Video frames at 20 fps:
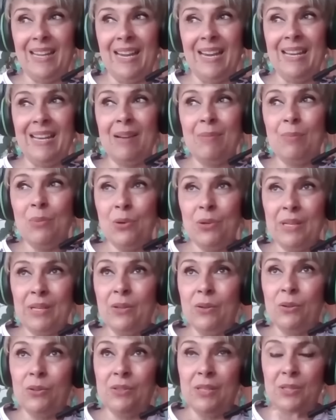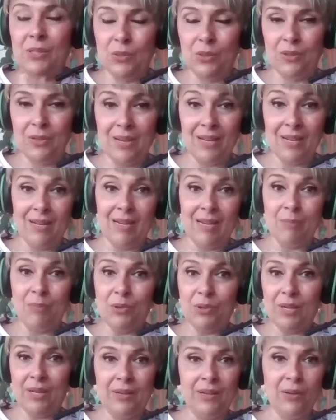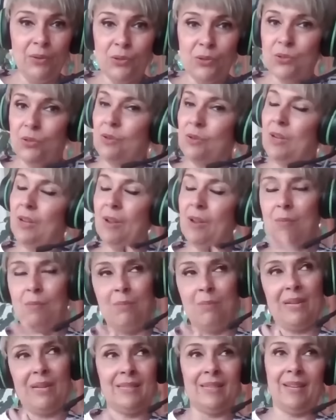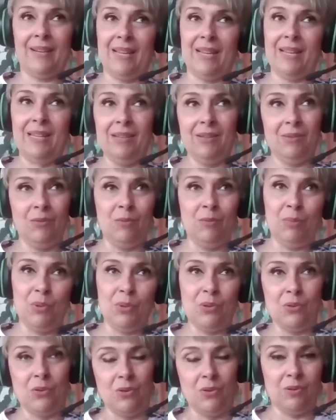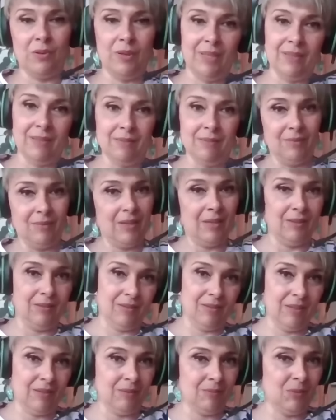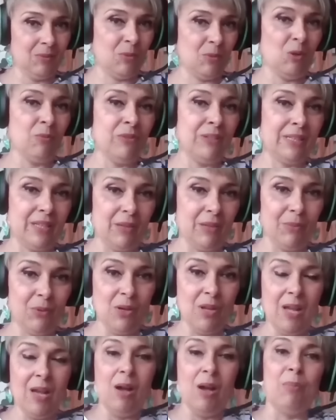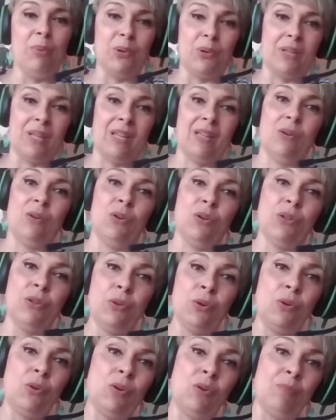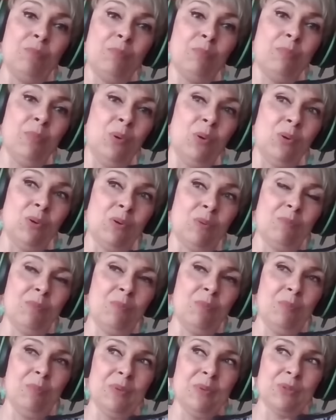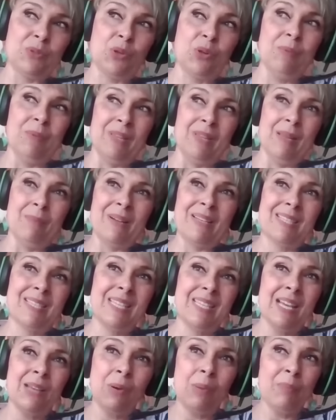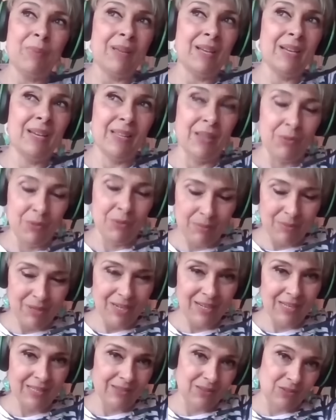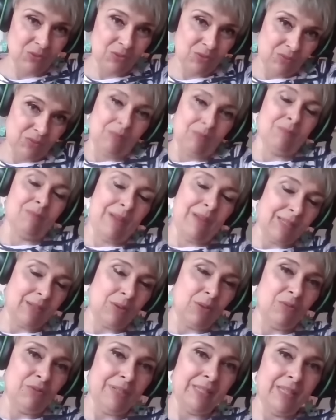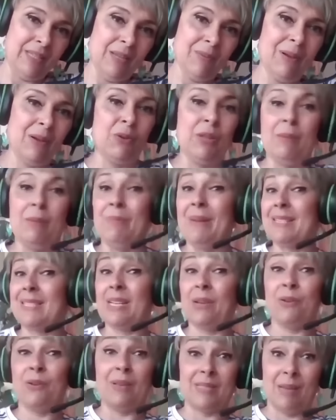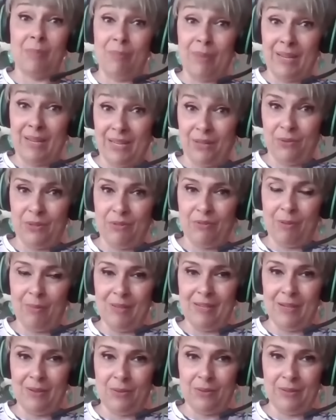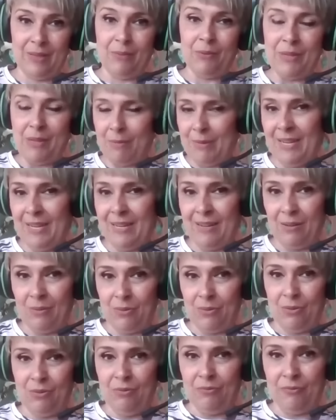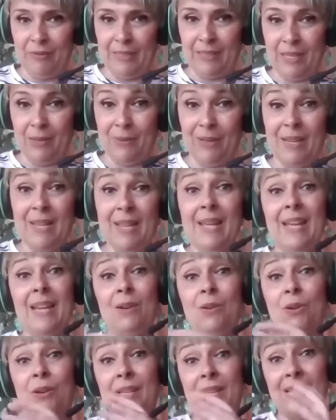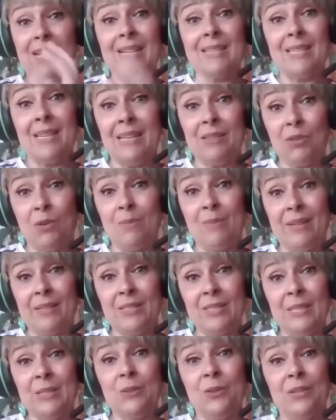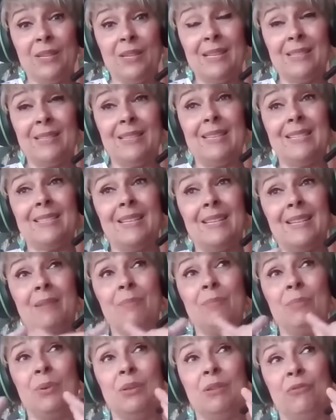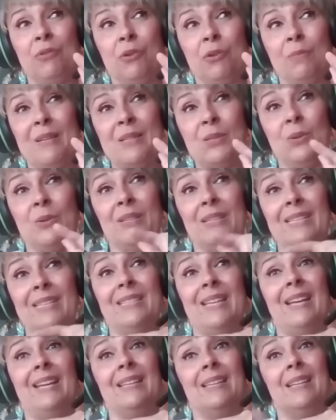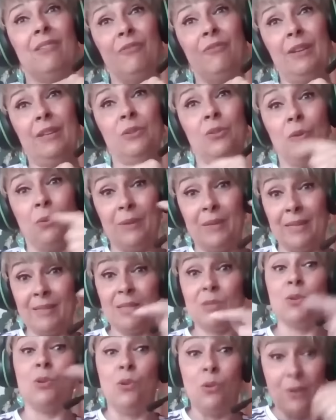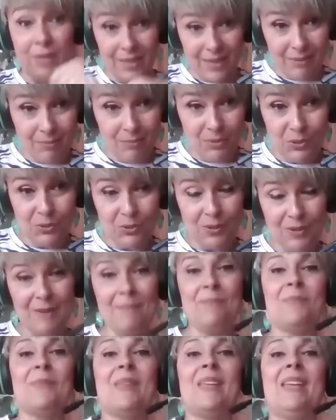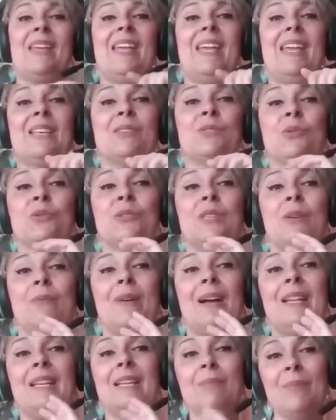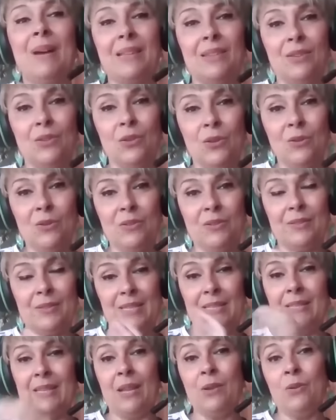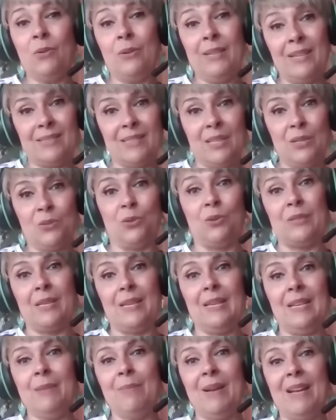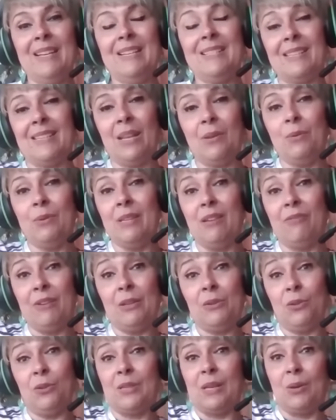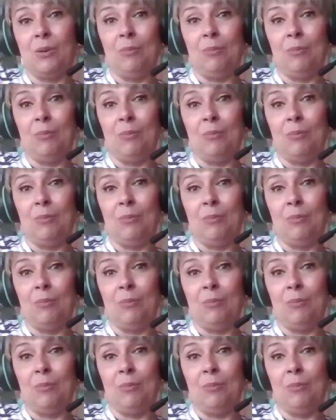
el amor incondicional, el amor generoso, va a estar ahí un poco en, conflictivo. Porque o, soy demasiado apegada de una manera más conflictiva o demasiado desapegada de una, de una manera conflictiva. Lo que hace al tomar chico y es que ese campo de información que está en defecto o en exceso o en ambos, eso se va limando. Si tengo en exceso, se lima y si tengo en defecto, se